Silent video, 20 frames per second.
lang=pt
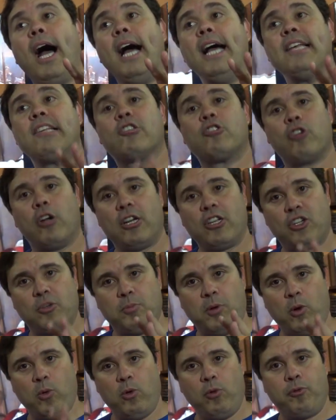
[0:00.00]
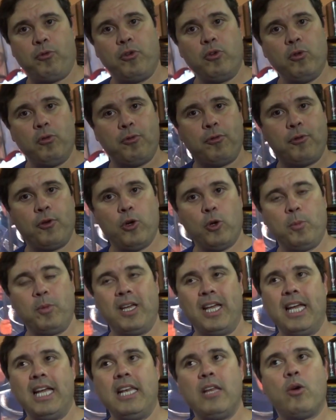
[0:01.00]
A história de Beowulf no
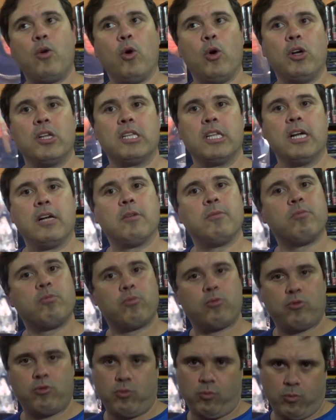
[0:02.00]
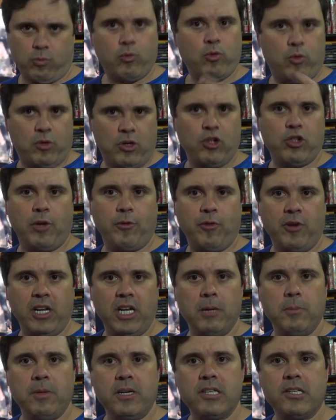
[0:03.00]
filme, ele conta Christoph
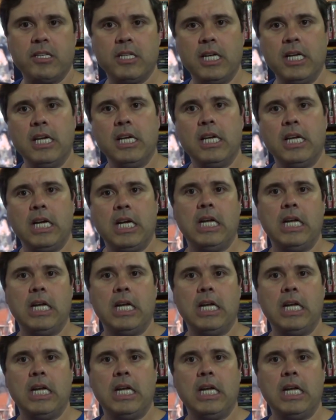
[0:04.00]
Lambert, né?